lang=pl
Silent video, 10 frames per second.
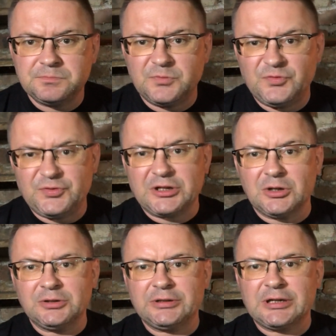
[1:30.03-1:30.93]

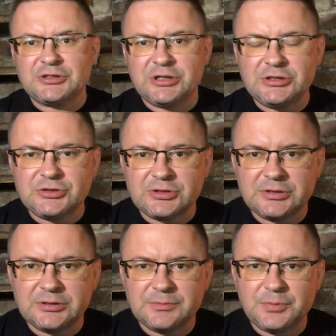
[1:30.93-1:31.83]
wygodna rzecz,
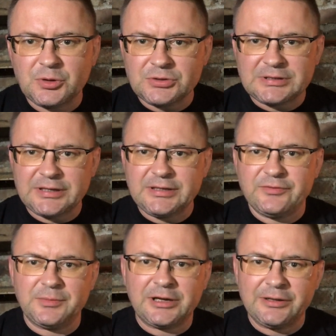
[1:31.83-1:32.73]
prosta i nie
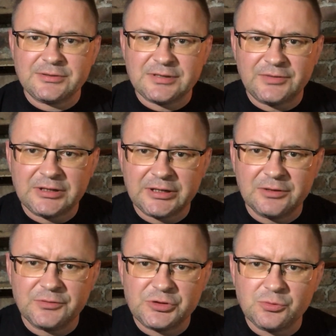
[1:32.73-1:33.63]
wymagająca
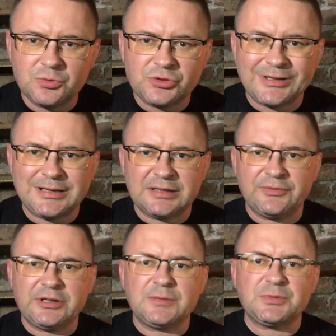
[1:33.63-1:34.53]
wielkiego wysiłku, że
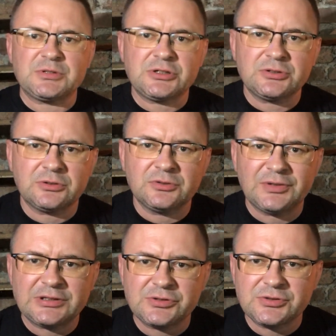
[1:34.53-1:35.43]
Cadaveric Possession od
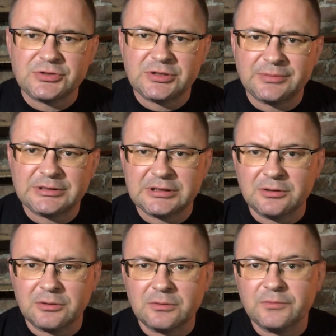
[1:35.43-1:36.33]
2017
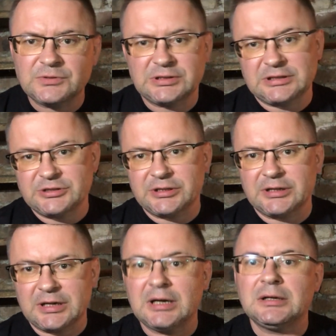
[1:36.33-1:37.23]
roku w zasadzie
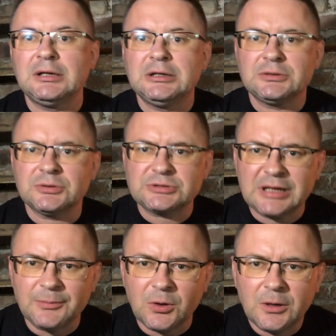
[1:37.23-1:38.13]
gra to
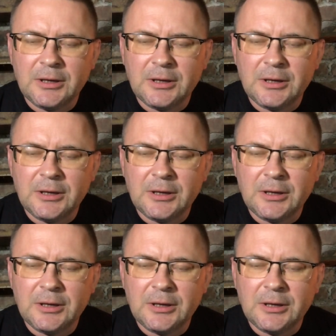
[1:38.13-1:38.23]
samo.